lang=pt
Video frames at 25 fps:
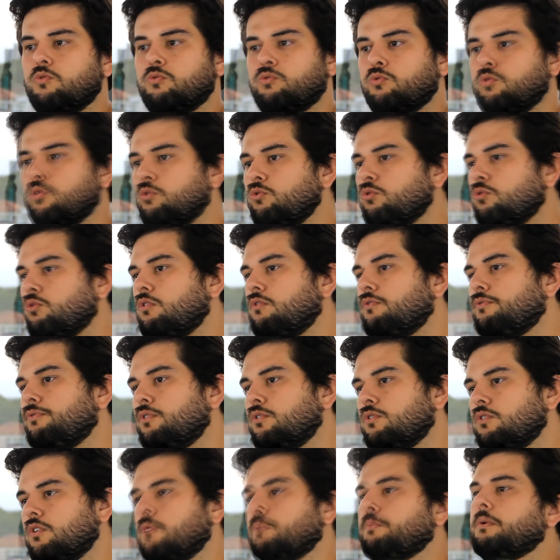todo o
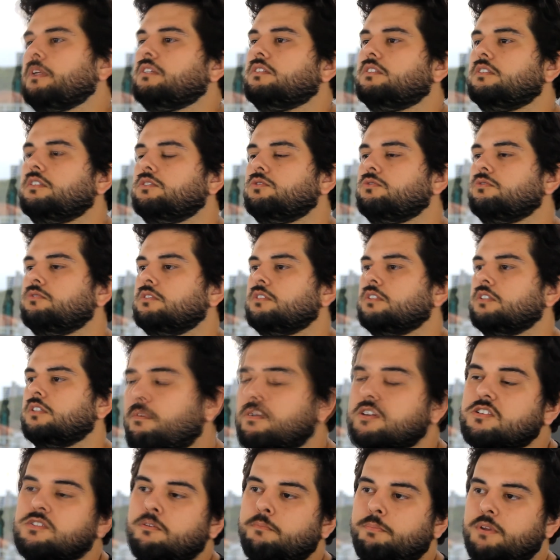conforto que eu preciso,
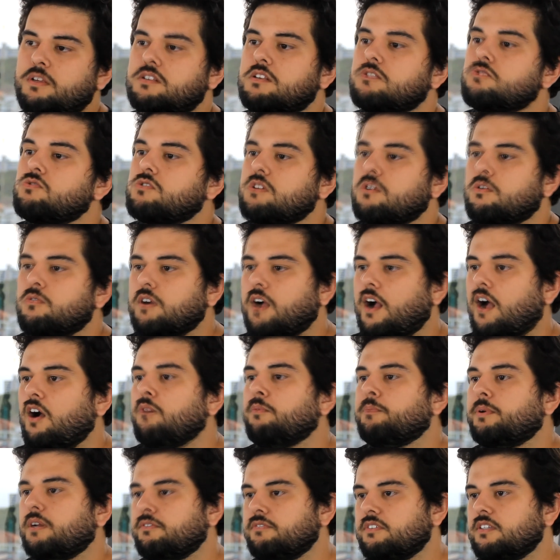mas não preciso usar o
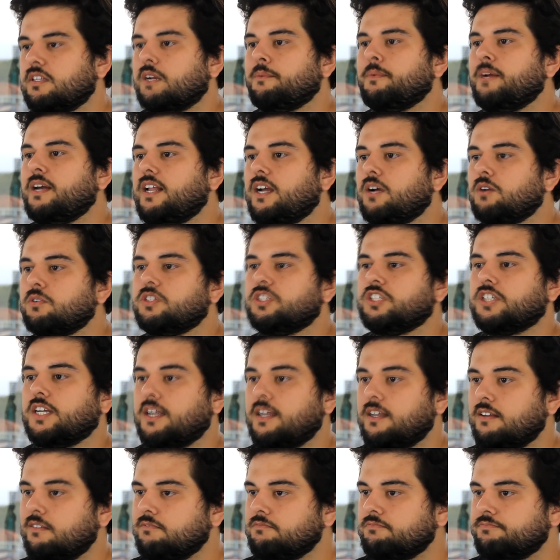carro para vir trabalhar, o que já,
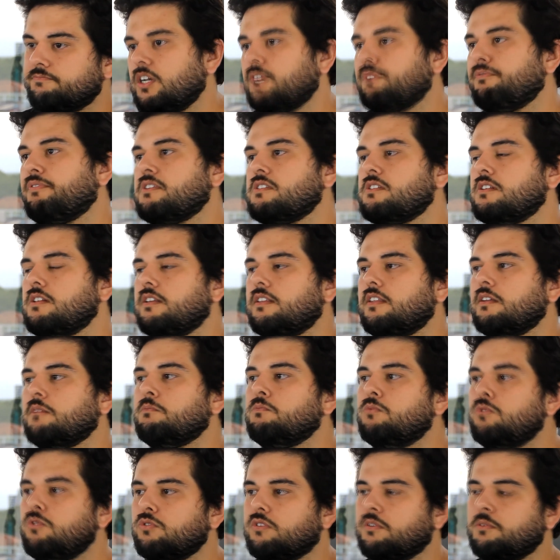é, já facilita
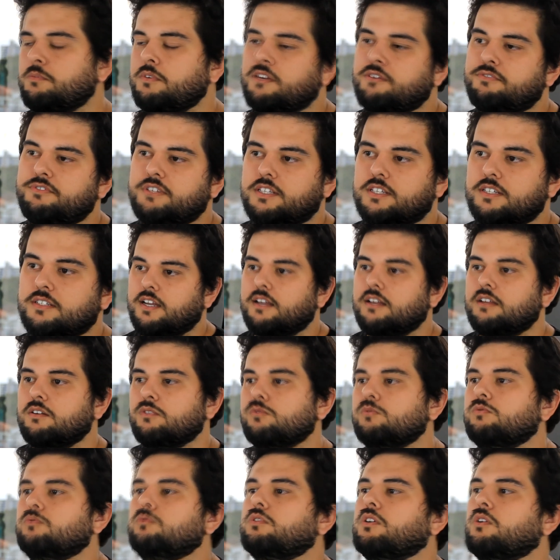muito a minha vida. Né? Eu,
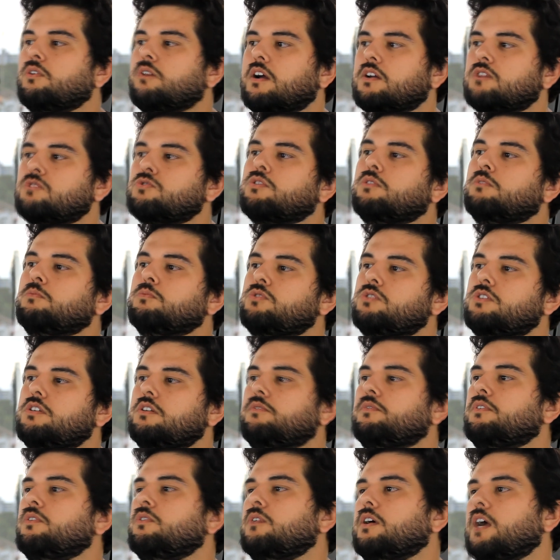o que eu gasto de
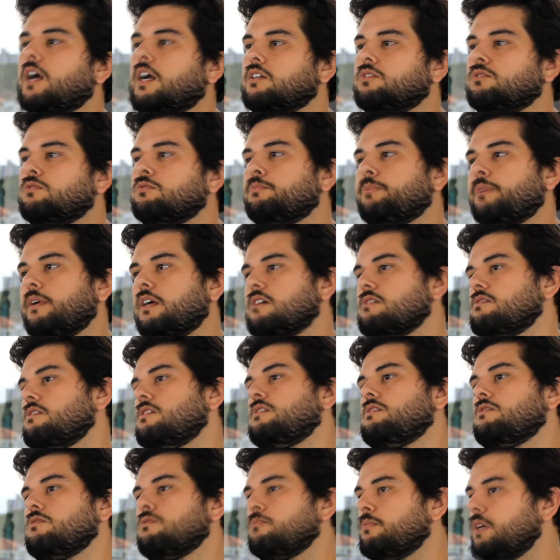combustível, eu gasto para às
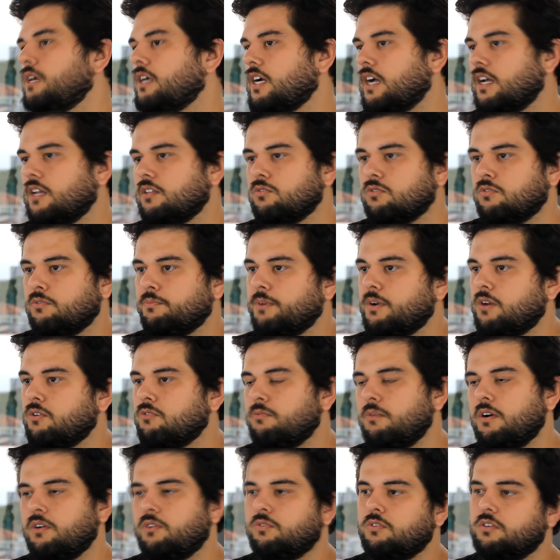vezes ir no mercado comprar
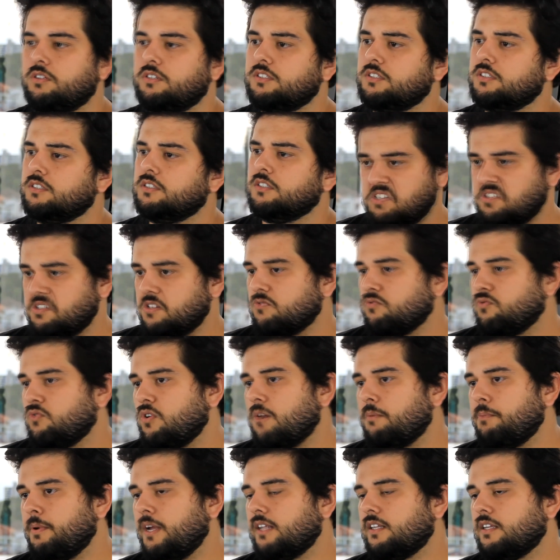alguma coisa, às vezes vou
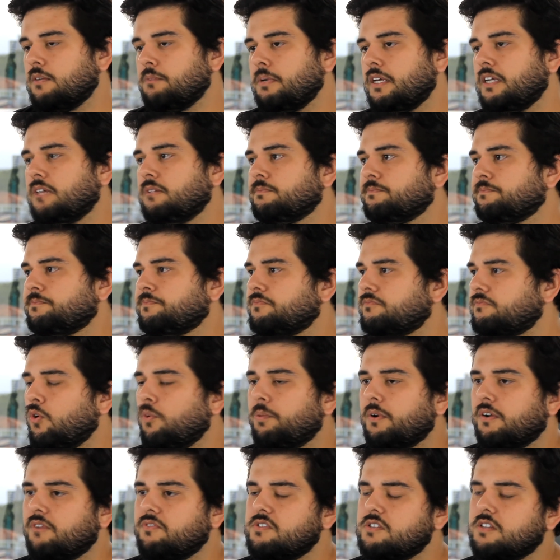a pé também, ou
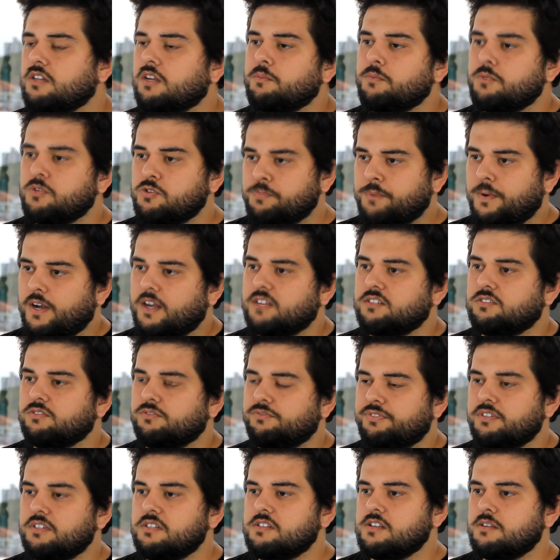para visitar meus pais no
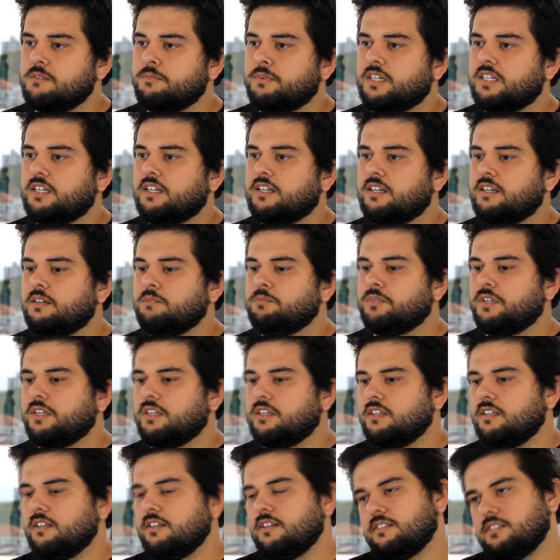fim de semana, né?
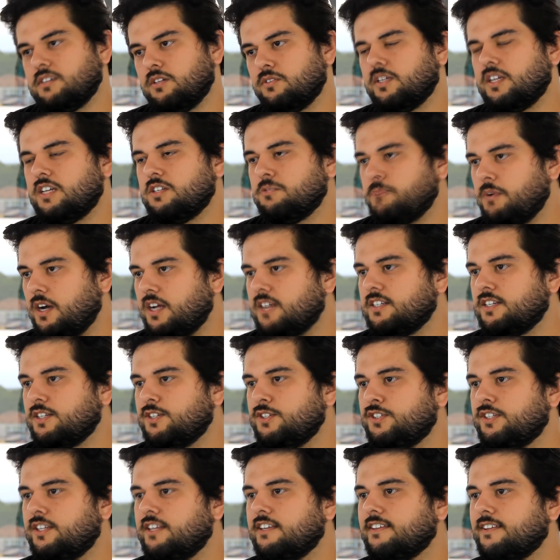Porque a saudade bate, a
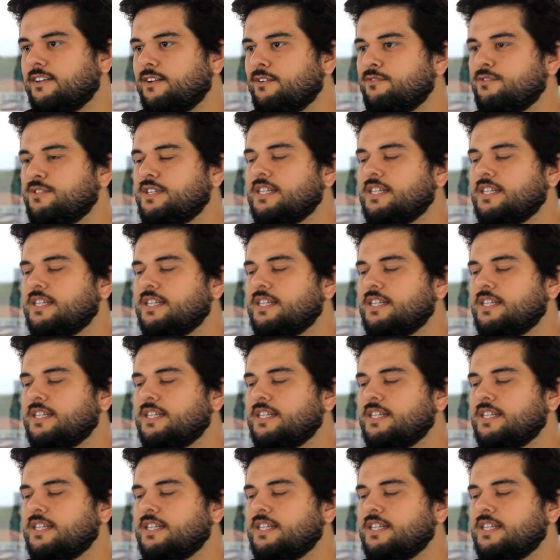gente tem que dar uma